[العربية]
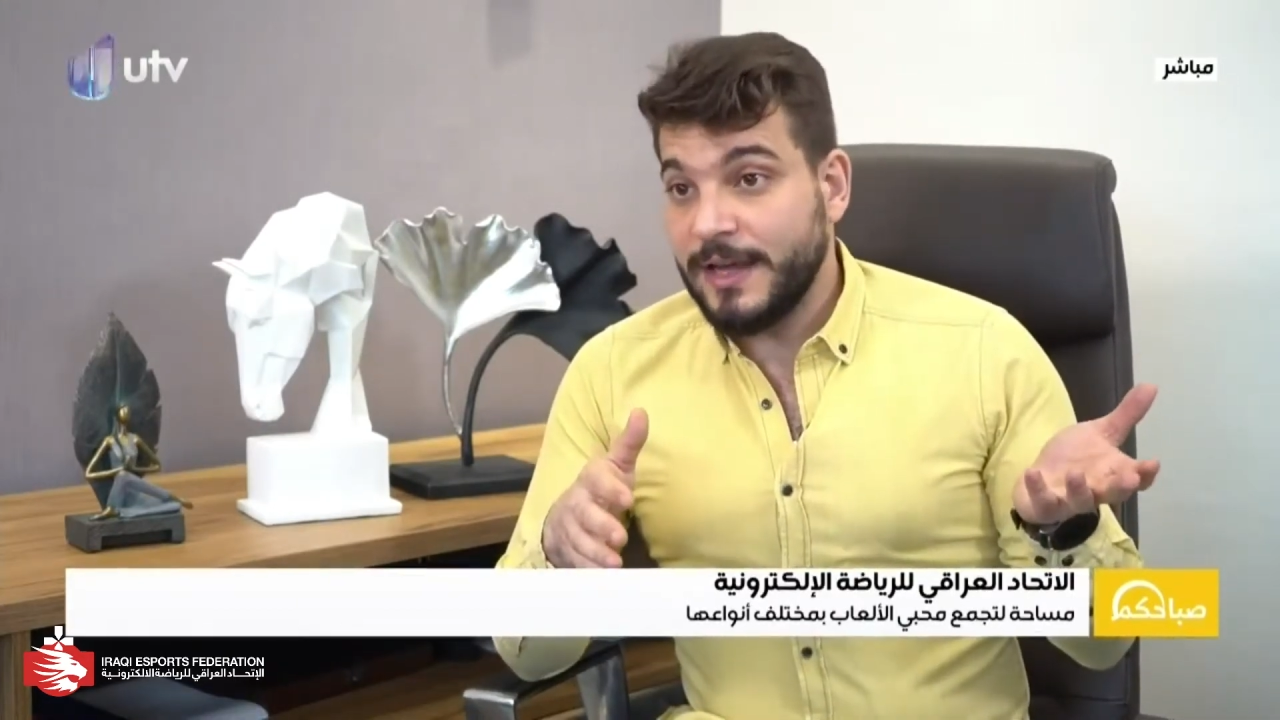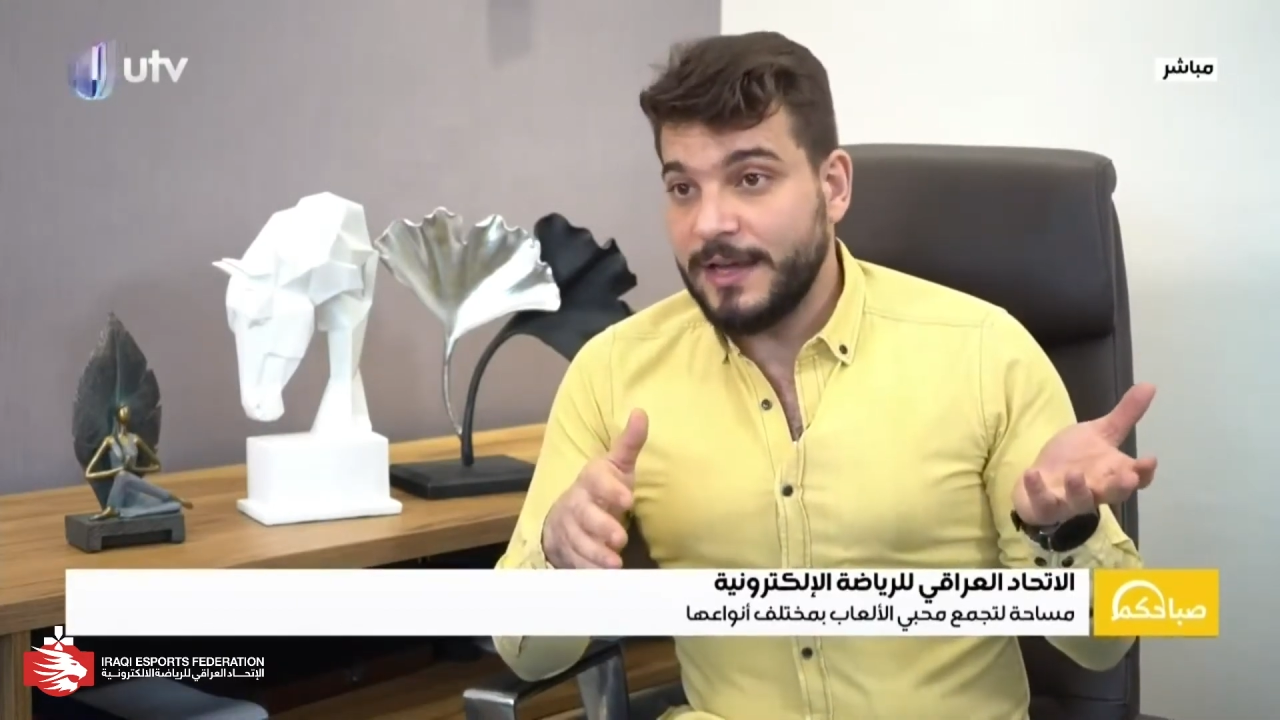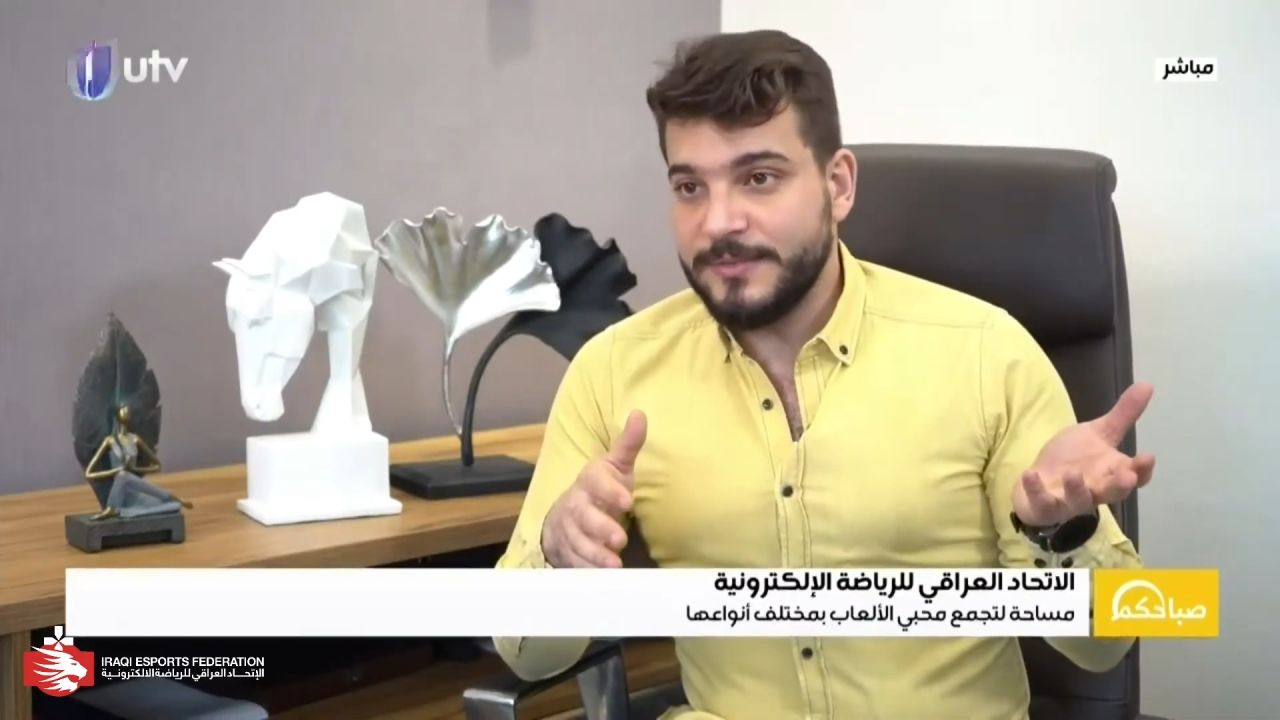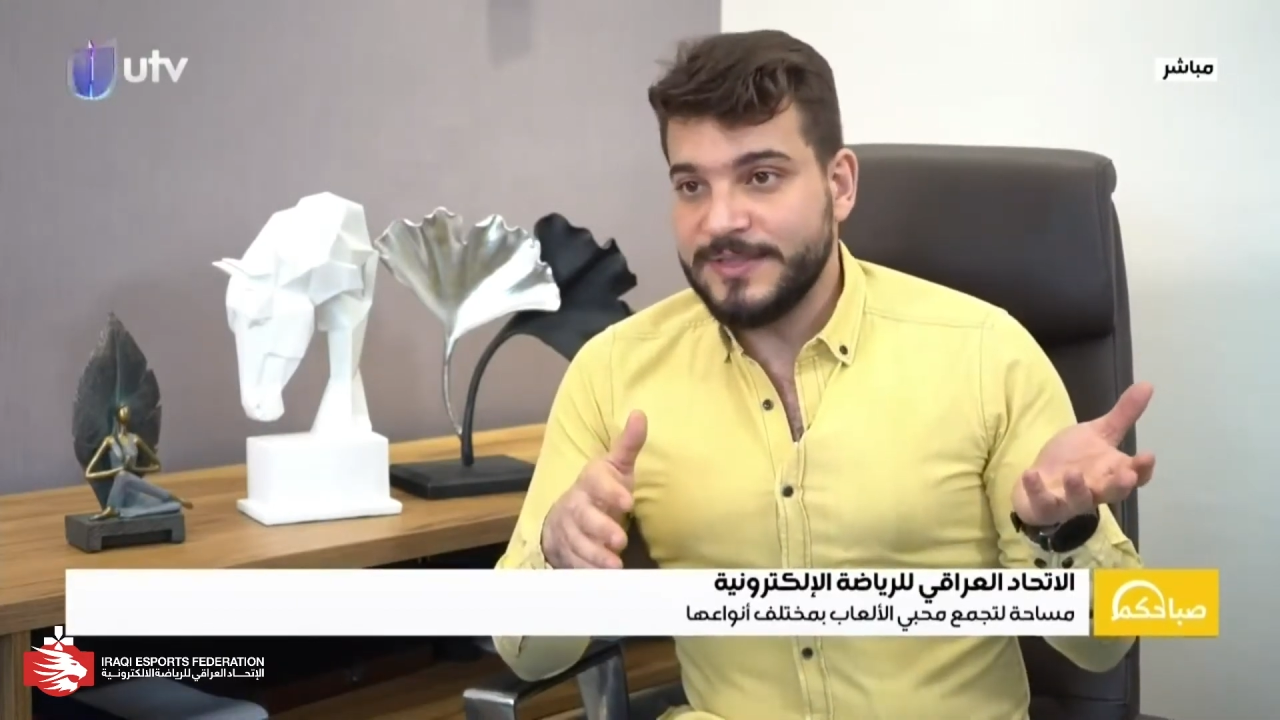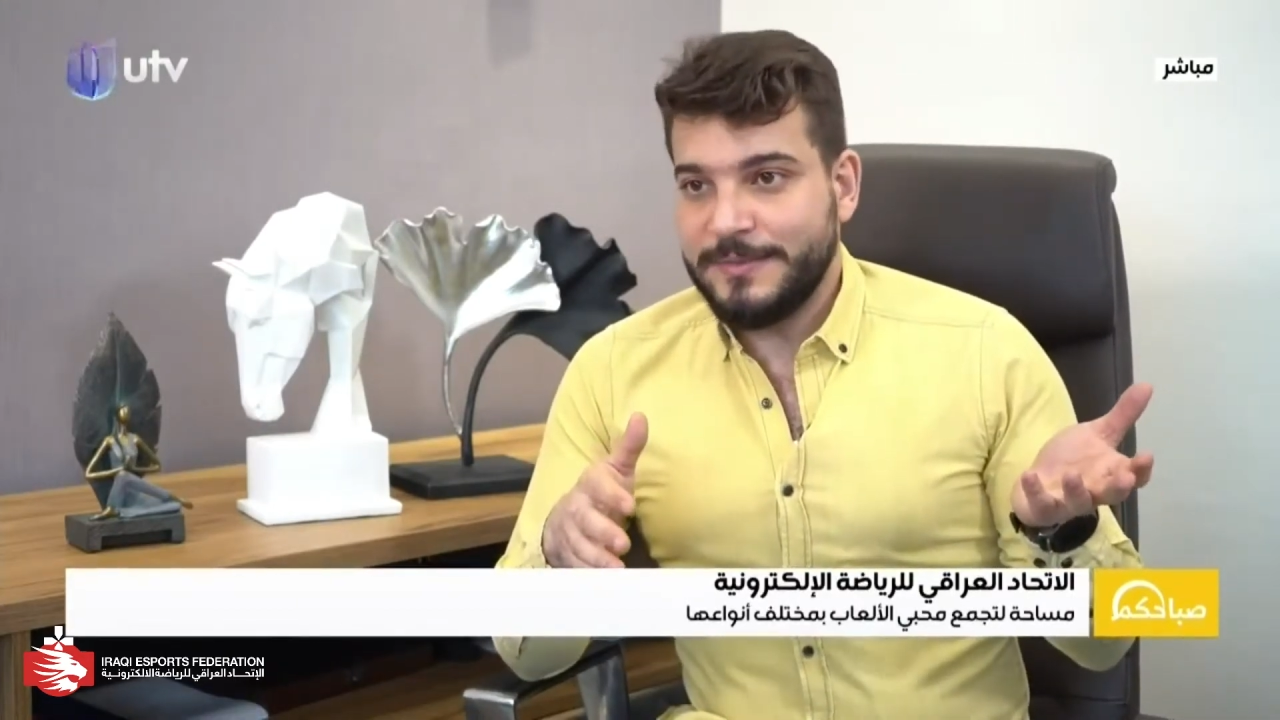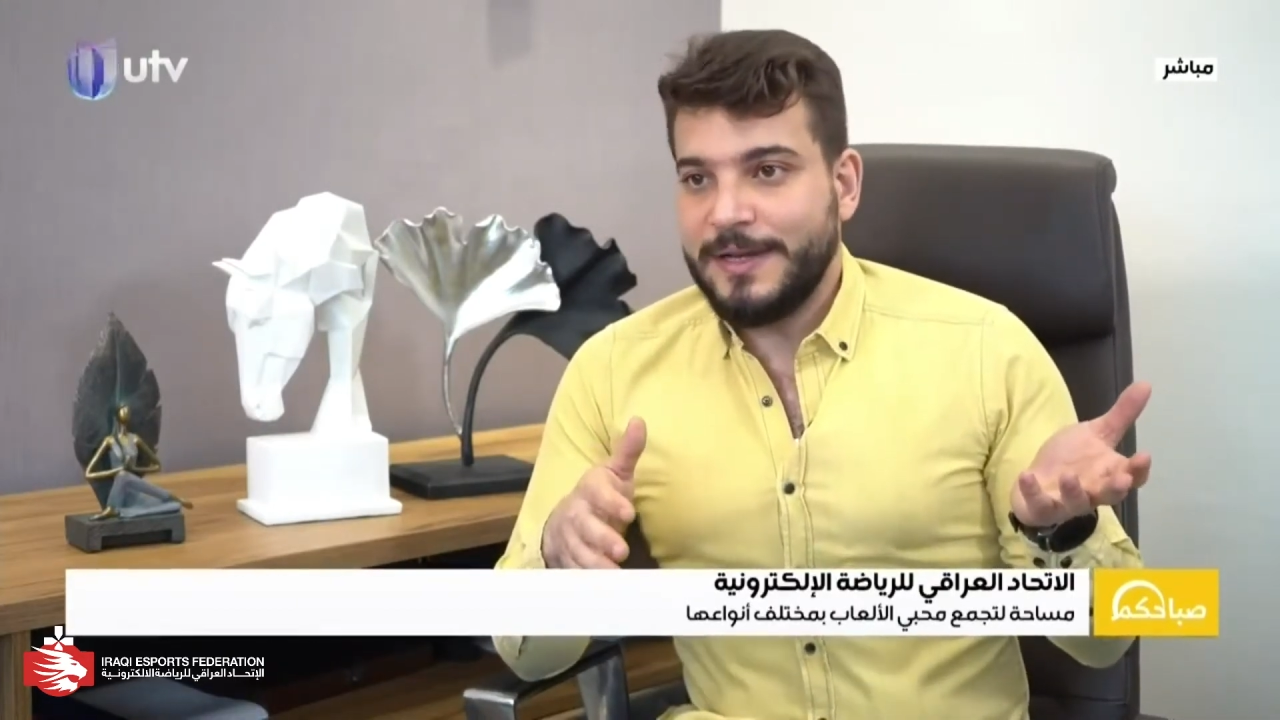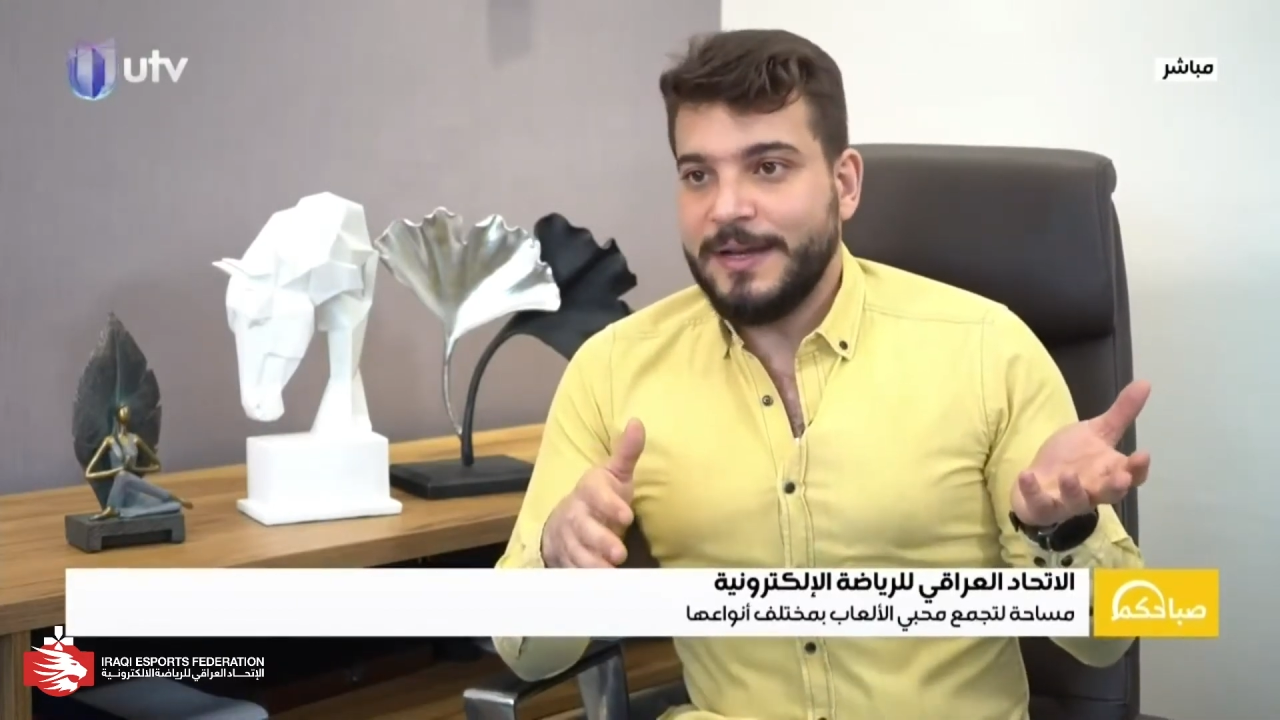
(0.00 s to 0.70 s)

على مستوى